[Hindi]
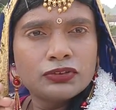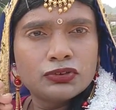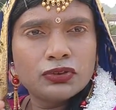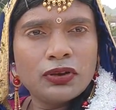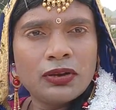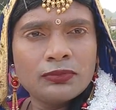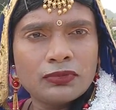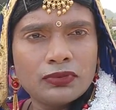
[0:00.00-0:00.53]

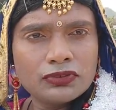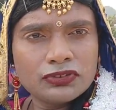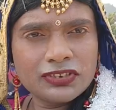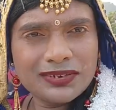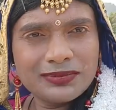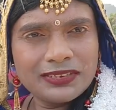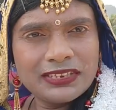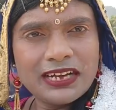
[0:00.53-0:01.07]
जो हमको
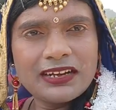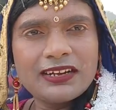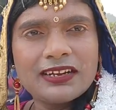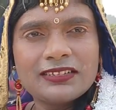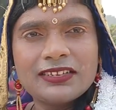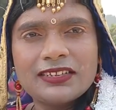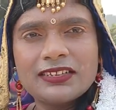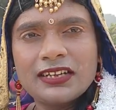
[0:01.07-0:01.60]
शर्मिंदा
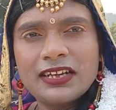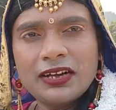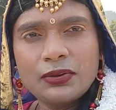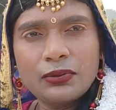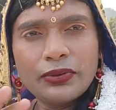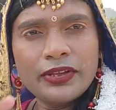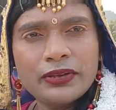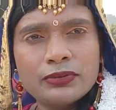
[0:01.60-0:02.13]
करते थे
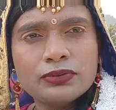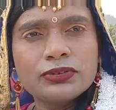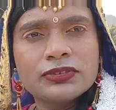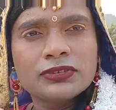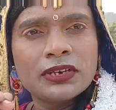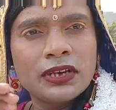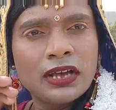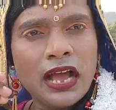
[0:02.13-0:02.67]
वही कुछ